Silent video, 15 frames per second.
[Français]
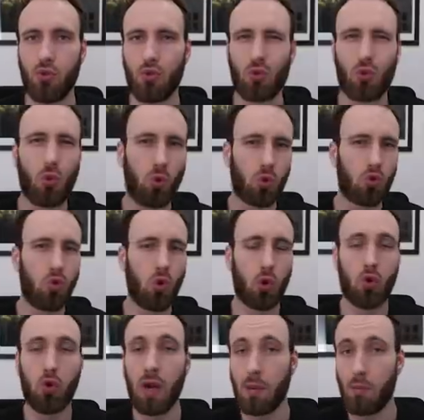de
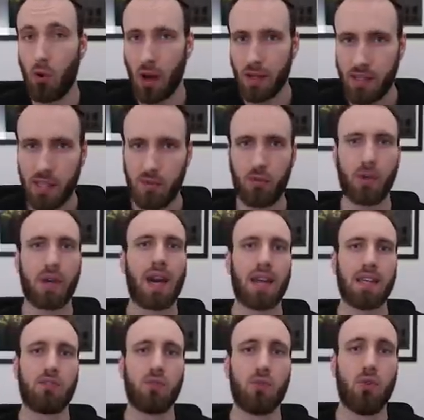concours collaboratif de
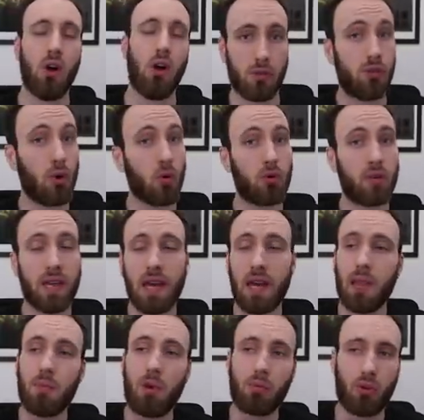création dans lequel
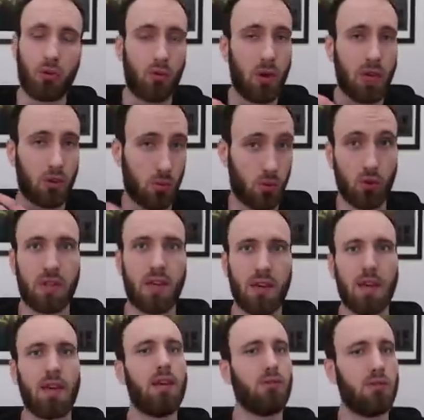les membres de la
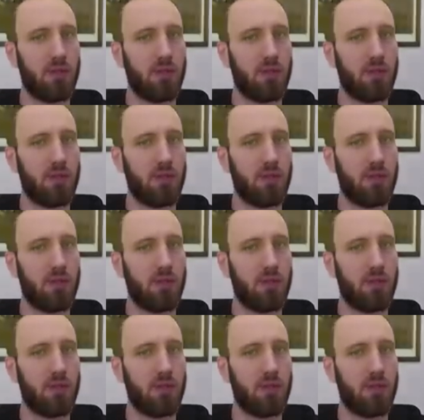communauté et